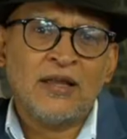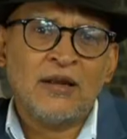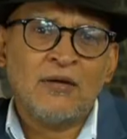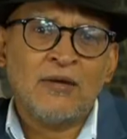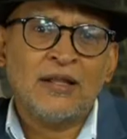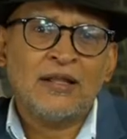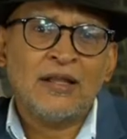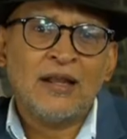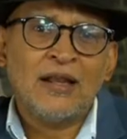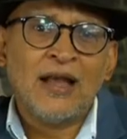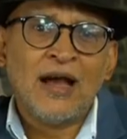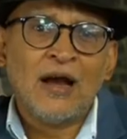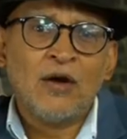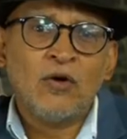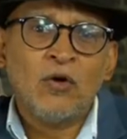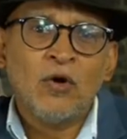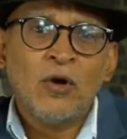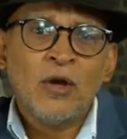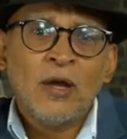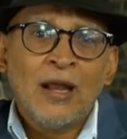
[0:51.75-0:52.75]
naval del
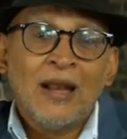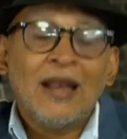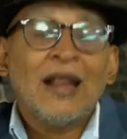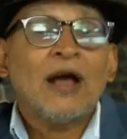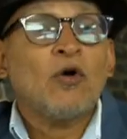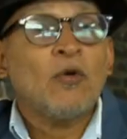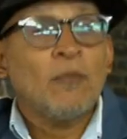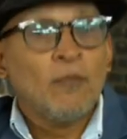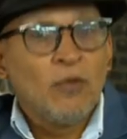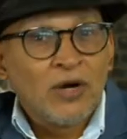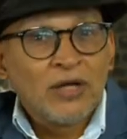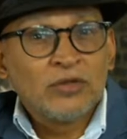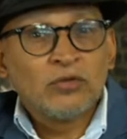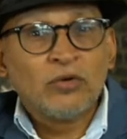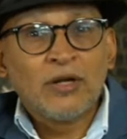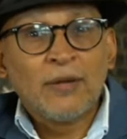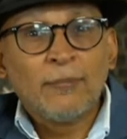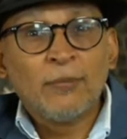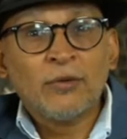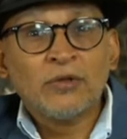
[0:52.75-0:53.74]
lago la
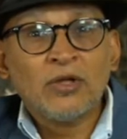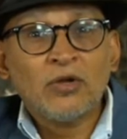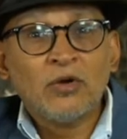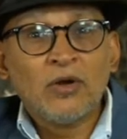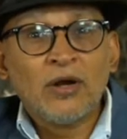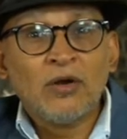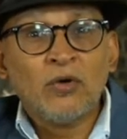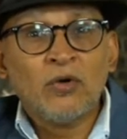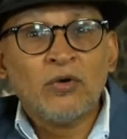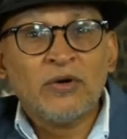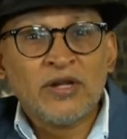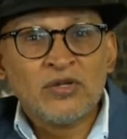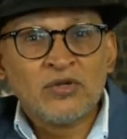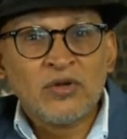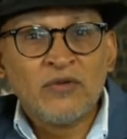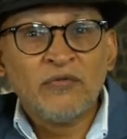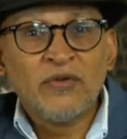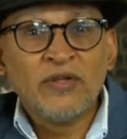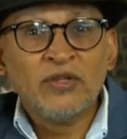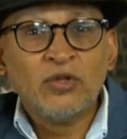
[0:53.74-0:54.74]
convocatoria posterior al
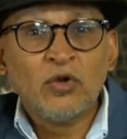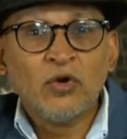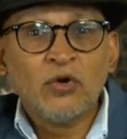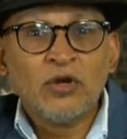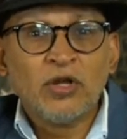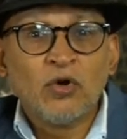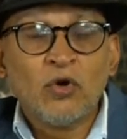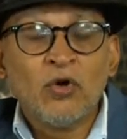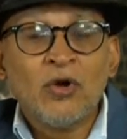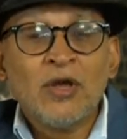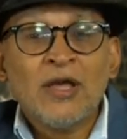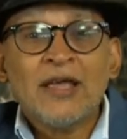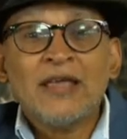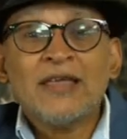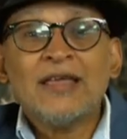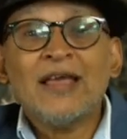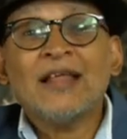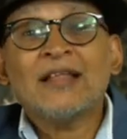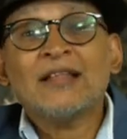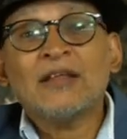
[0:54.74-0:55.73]
Congreso Anfictiónico
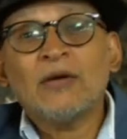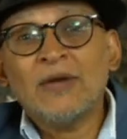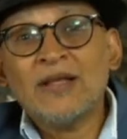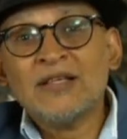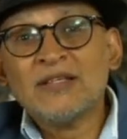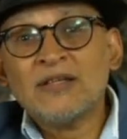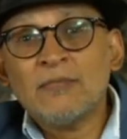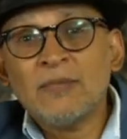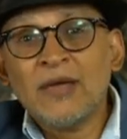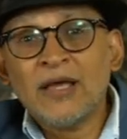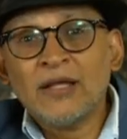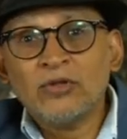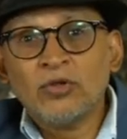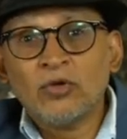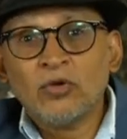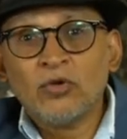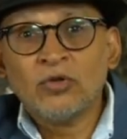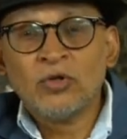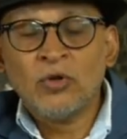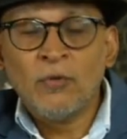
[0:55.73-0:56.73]
y el
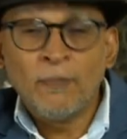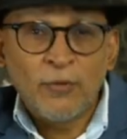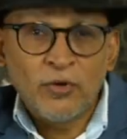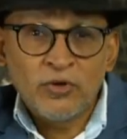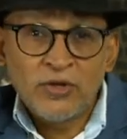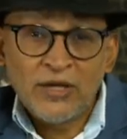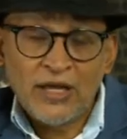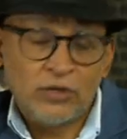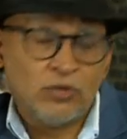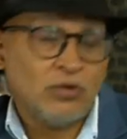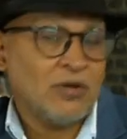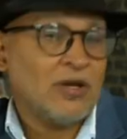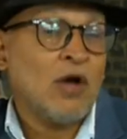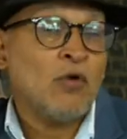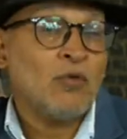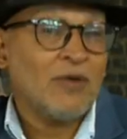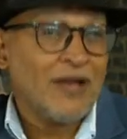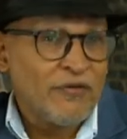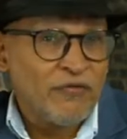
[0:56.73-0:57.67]
establecimiento de un proyecto que, aunque